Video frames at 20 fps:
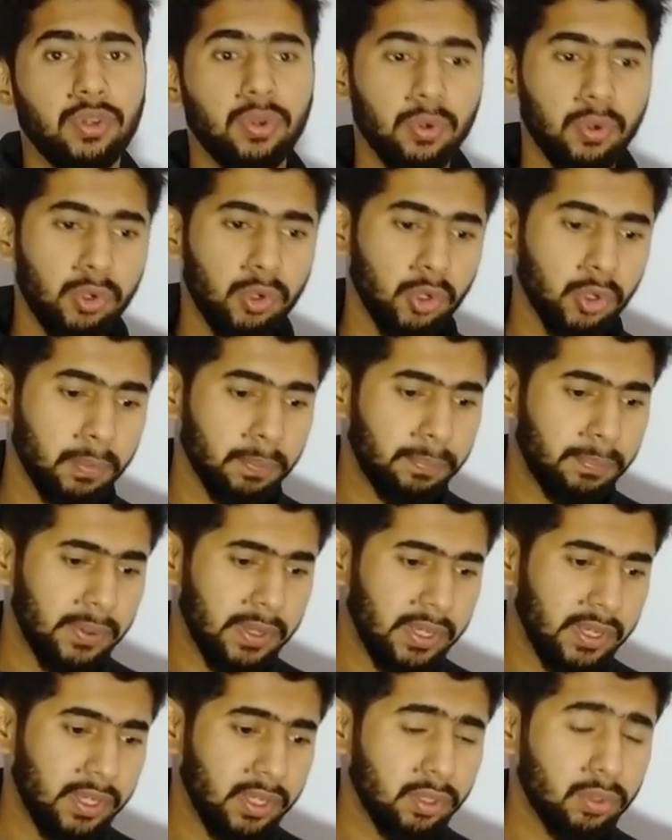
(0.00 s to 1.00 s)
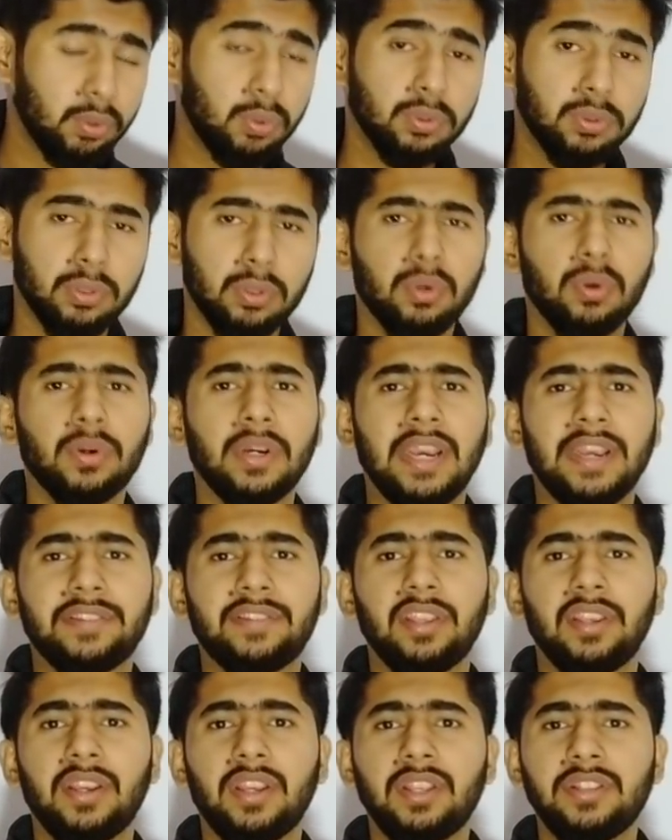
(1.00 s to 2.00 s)
यूट्यूब पे कुछ लोग
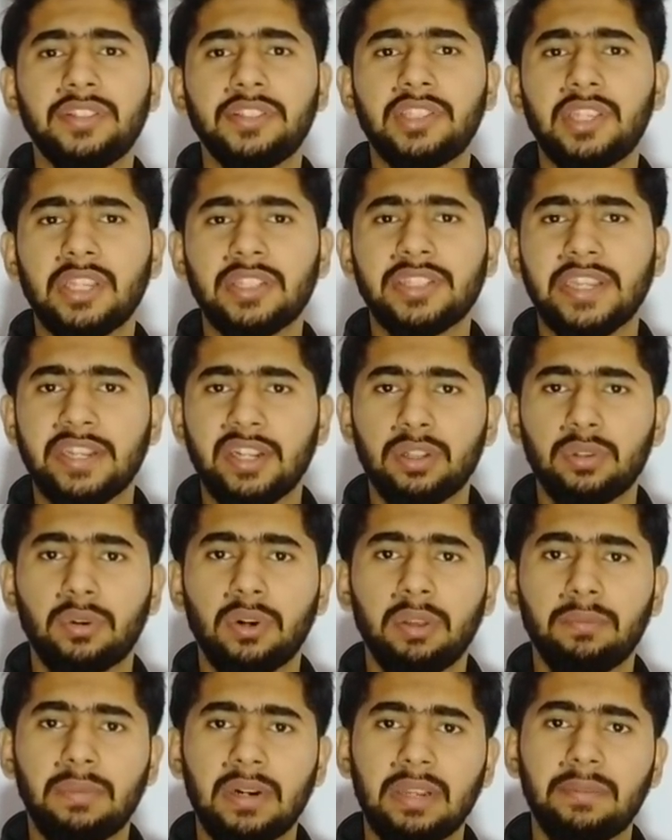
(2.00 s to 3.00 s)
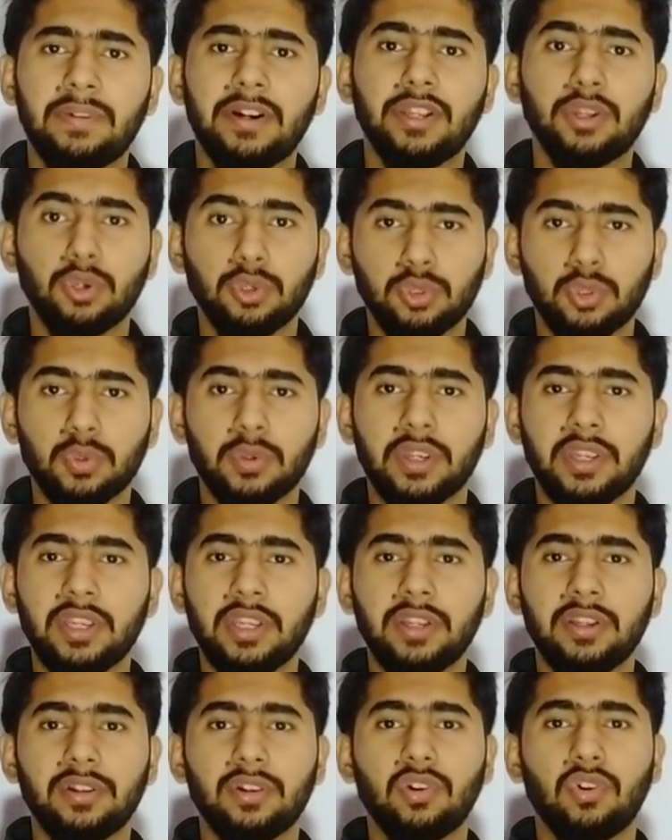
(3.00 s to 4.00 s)
ऐसे हैं जिनके चैनल थोड़े बड़े बड़े हो चुके
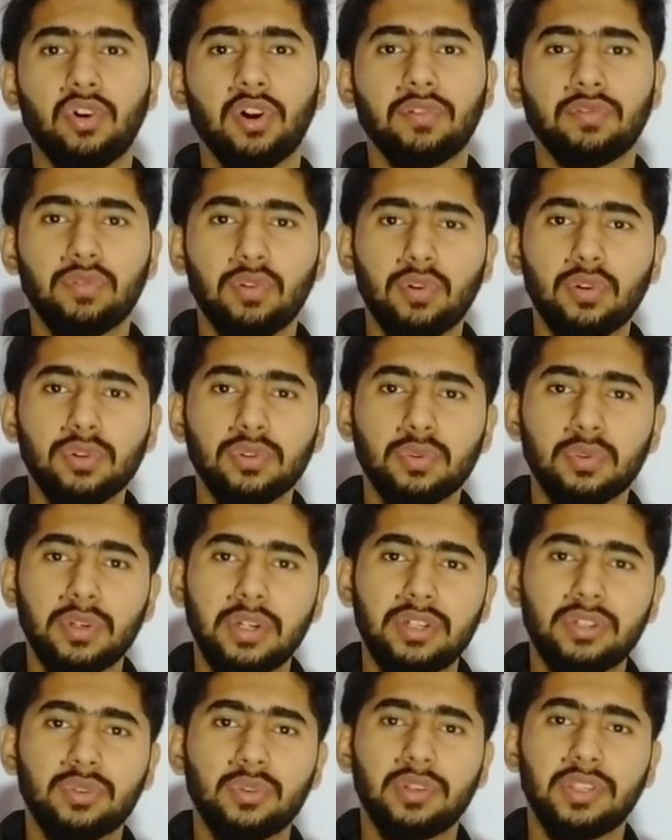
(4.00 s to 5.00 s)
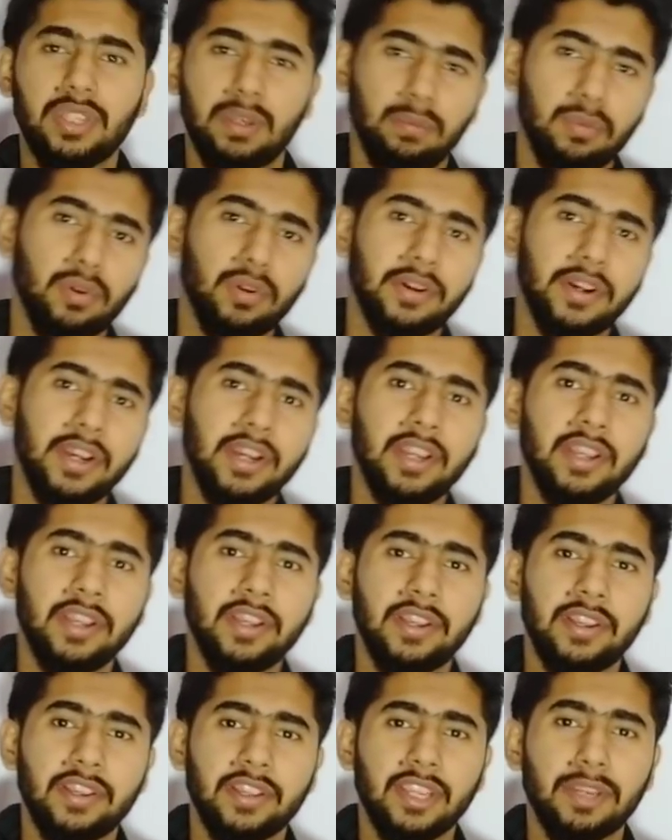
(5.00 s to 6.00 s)
हैं और वो स्टूडेंट्स को ये बोल रहे हैं
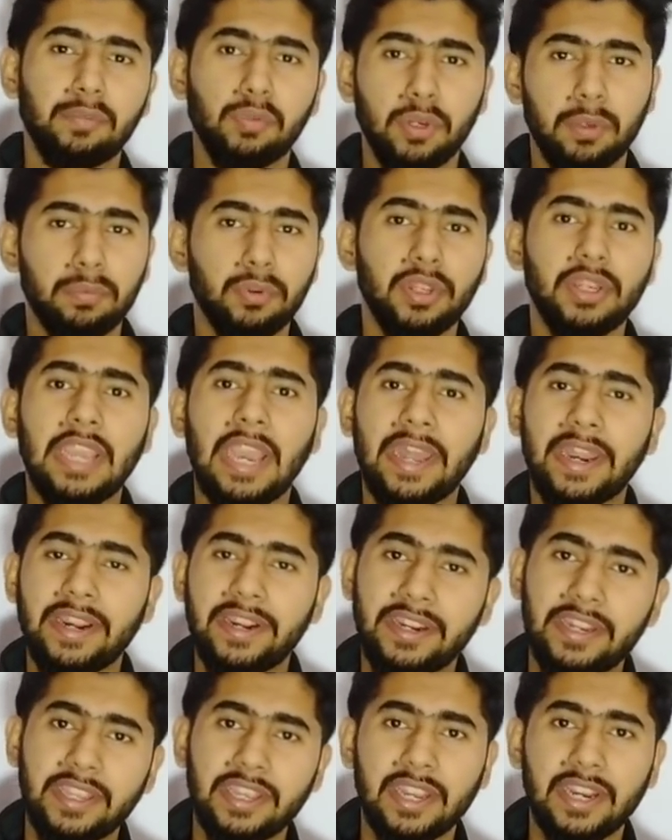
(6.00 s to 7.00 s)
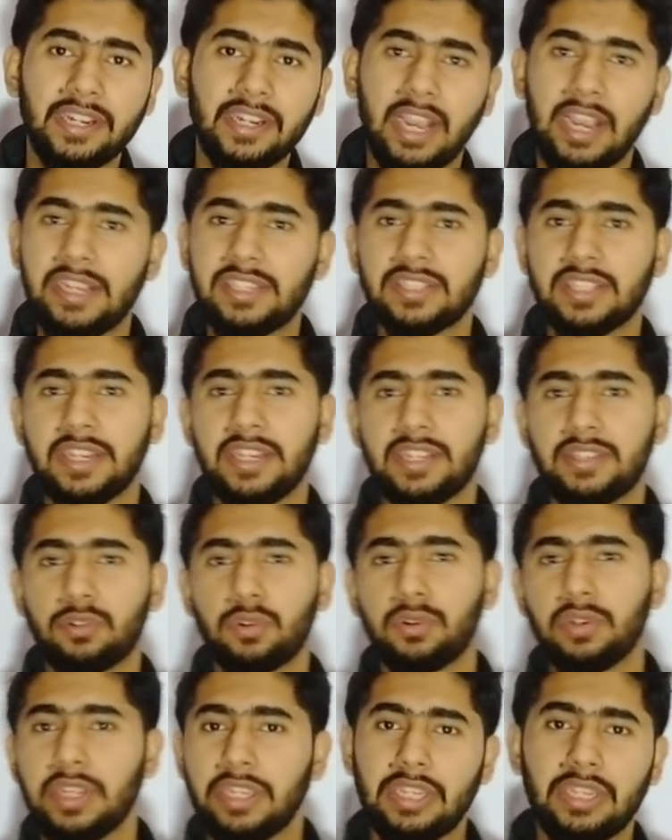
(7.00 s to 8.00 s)
कि पूरी पूरी गारंटी है अट्ठाईस तारीख
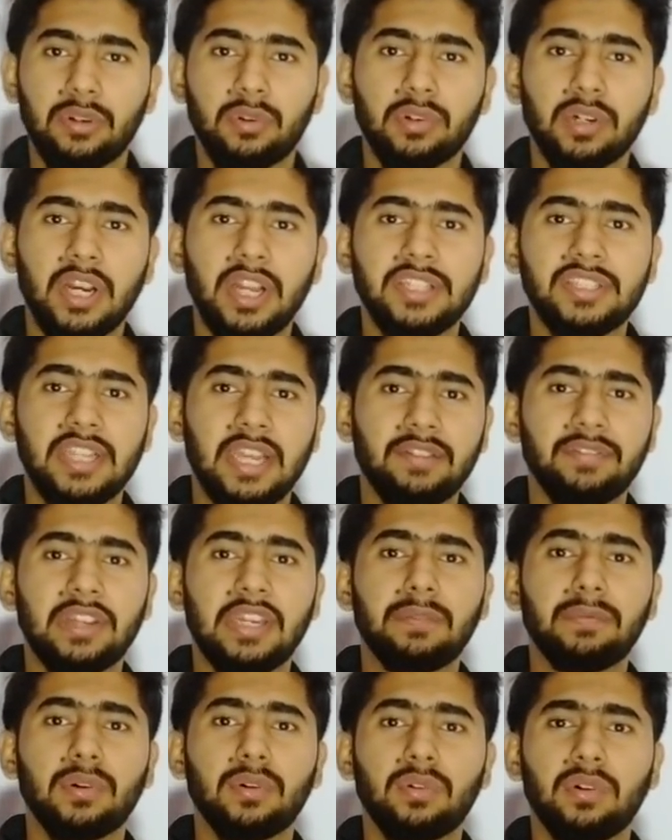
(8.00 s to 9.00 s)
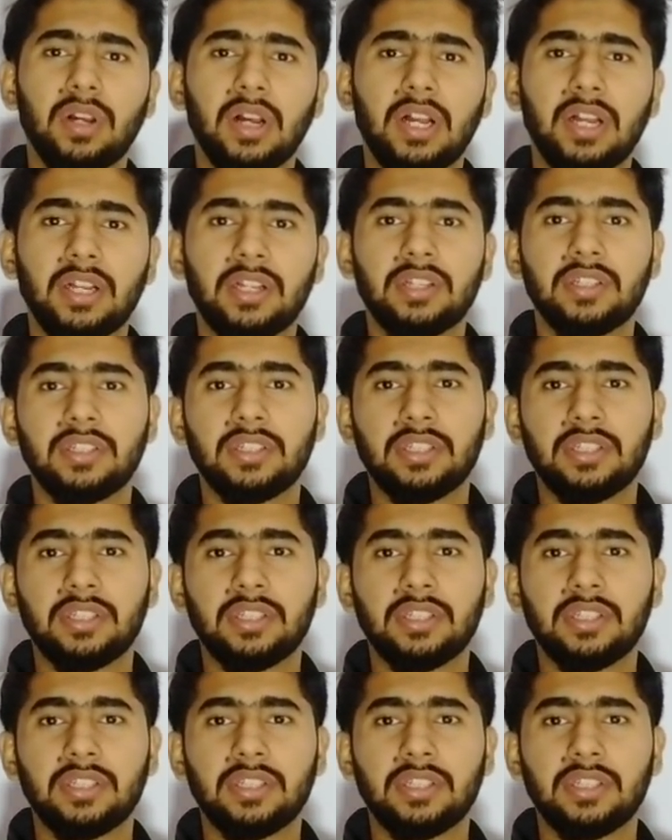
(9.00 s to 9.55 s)
को नहीं होगा जनवरी में होगा